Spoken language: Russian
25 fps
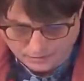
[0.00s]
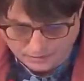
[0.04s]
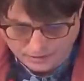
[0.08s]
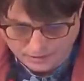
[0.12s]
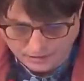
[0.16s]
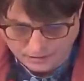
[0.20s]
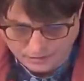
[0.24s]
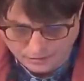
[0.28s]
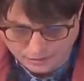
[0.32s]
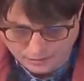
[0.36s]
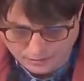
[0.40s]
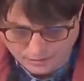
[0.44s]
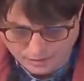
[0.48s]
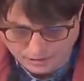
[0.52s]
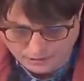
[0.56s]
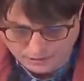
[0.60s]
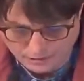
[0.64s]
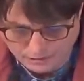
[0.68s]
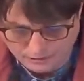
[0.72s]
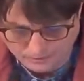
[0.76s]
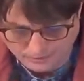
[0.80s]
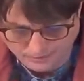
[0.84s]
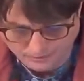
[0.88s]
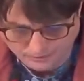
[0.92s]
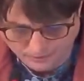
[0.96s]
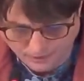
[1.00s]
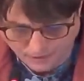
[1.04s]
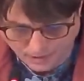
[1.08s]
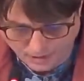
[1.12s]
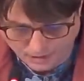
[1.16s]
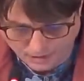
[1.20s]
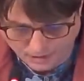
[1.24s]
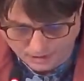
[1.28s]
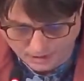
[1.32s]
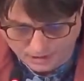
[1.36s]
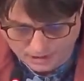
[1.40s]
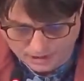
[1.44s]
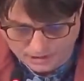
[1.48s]
Цель номер один –
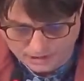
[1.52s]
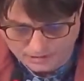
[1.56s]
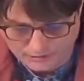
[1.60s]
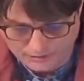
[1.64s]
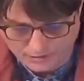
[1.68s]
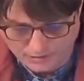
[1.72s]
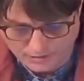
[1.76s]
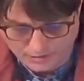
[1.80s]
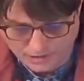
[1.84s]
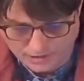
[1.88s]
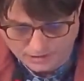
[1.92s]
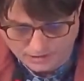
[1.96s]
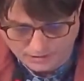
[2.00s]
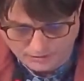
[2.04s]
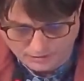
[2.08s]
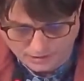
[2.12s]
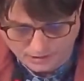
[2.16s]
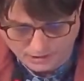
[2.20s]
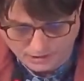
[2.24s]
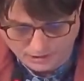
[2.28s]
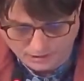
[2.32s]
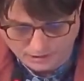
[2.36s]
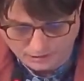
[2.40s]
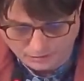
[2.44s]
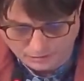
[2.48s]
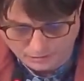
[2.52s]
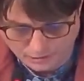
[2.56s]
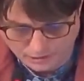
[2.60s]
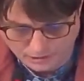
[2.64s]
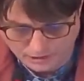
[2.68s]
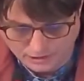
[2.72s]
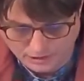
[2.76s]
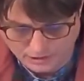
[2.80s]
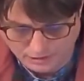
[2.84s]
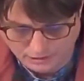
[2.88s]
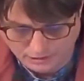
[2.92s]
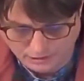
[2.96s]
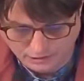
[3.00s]
качество образования, которое
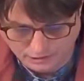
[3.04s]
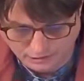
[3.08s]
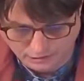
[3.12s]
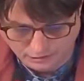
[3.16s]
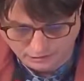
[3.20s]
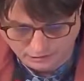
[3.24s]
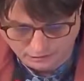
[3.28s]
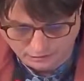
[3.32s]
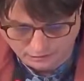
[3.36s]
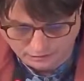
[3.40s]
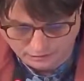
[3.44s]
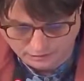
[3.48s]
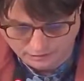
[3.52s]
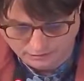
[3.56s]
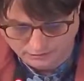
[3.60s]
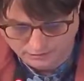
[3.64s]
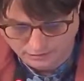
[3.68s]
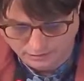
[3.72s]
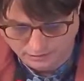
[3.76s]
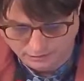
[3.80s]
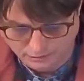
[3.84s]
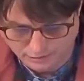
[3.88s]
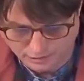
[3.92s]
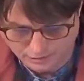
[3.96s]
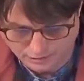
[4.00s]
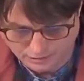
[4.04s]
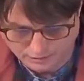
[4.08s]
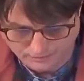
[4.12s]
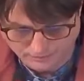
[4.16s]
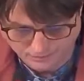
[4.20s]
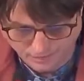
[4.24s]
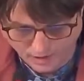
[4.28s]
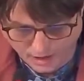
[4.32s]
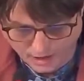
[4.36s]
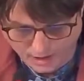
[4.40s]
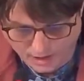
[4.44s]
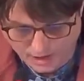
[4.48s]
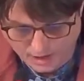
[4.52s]
характеризуется, двоеточие,
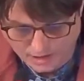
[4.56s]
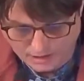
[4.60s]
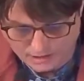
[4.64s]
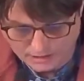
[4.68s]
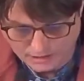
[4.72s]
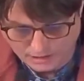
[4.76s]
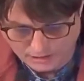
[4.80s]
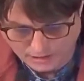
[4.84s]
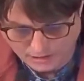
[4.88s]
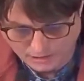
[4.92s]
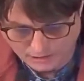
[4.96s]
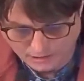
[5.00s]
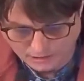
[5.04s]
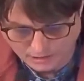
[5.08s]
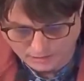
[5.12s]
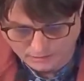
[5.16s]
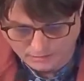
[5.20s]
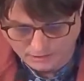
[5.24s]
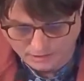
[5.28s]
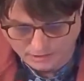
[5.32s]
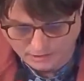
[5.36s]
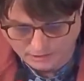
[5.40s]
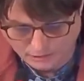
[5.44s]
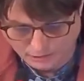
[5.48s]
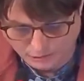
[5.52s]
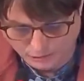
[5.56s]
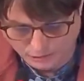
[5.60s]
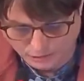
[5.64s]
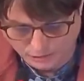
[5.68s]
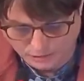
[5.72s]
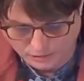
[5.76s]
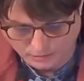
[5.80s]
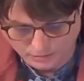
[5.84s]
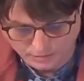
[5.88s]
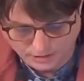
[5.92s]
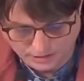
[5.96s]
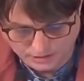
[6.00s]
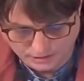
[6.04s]
сохранением
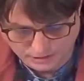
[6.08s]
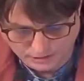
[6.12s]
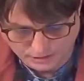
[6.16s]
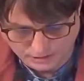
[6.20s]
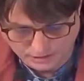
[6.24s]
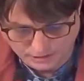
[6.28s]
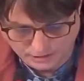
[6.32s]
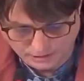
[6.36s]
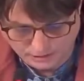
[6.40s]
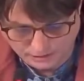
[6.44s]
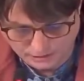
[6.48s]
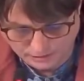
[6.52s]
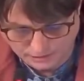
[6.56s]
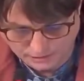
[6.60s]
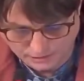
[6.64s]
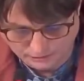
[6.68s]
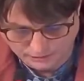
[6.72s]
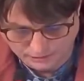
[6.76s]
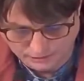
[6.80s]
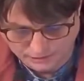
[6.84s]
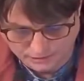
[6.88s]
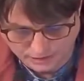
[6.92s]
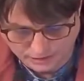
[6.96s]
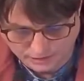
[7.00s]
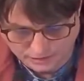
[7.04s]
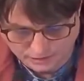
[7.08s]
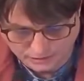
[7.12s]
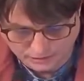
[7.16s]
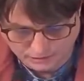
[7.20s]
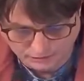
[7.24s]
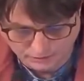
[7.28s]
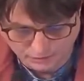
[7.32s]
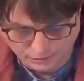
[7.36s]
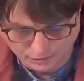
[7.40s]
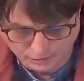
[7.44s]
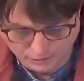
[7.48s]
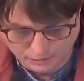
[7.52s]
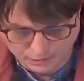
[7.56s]
лидирующих позиций Российской Федерации
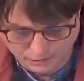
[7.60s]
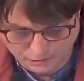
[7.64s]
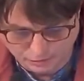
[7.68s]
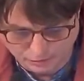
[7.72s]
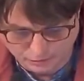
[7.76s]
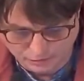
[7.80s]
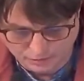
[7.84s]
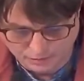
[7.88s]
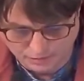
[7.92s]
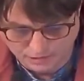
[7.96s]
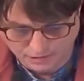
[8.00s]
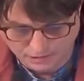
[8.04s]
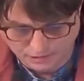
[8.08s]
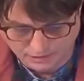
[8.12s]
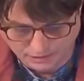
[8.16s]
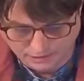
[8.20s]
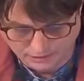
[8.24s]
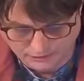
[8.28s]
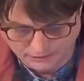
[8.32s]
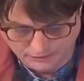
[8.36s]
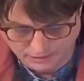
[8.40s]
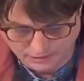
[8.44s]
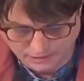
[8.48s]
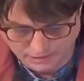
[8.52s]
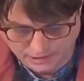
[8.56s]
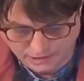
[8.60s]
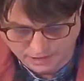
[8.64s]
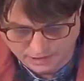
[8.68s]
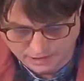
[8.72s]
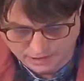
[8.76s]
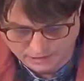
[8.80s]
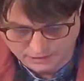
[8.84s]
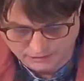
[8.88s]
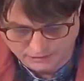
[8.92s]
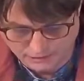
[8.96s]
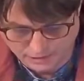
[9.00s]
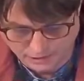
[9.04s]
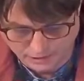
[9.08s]
в международном исследовании
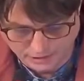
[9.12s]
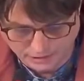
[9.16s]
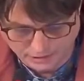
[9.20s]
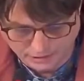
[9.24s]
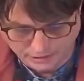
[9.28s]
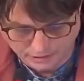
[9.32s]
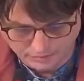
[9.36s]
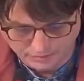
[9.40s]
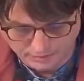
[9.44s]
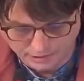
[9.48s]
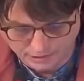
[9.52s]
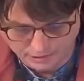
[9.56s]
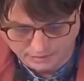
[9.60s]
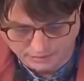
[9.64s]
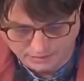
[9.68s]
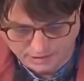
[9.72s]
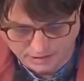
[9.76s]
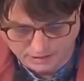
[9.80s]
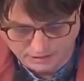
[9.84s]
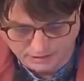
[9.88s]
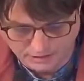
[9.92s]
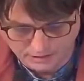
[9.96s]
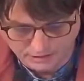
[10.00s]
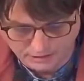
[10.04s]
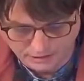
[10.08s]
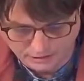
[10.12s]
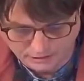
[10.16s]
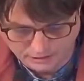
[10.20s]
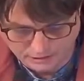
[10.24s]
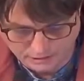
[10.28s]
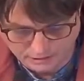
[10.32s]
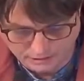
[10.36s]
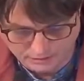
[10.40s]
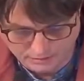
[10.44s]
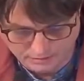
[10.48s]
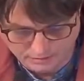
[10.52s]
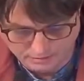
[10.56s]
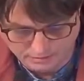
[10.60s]
качества чтения и понимания
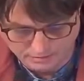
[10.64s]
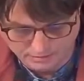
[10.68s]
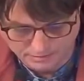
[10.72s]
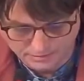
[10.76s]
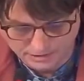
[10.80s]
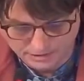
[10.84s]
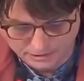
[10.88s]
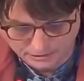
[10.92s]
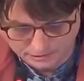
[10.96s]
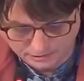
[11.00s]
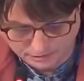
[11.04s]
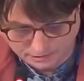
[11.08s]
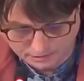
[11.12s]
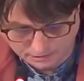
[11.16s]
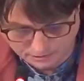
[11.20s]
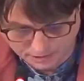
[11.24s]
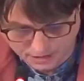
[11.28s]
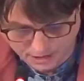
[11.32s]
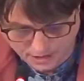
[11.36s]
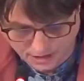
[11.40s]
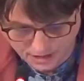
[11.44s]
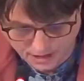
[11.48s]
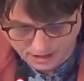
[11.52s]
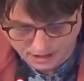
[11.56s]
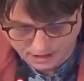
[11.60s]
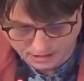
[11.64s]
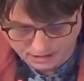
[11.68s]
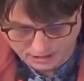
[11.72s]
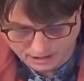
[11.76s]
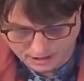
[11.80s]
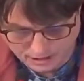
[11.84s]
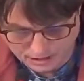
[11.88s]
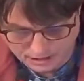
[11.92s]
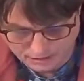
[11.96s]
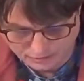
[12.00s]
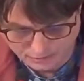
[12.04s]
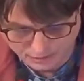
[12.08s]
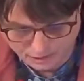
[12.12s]
текста ПИРЛС, а
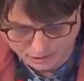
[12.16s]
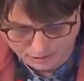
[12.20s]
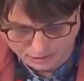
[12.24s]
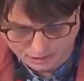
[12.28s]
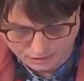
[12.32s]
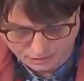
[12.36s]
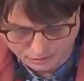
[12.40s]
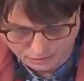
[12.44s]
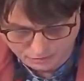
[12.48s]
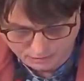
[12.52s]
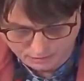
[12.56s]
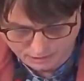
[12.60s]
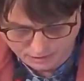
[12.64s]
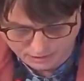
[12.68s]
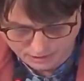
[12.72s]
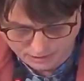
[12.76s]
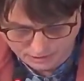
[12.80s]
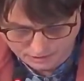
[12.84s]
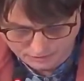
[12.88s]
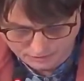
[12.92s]
также в международном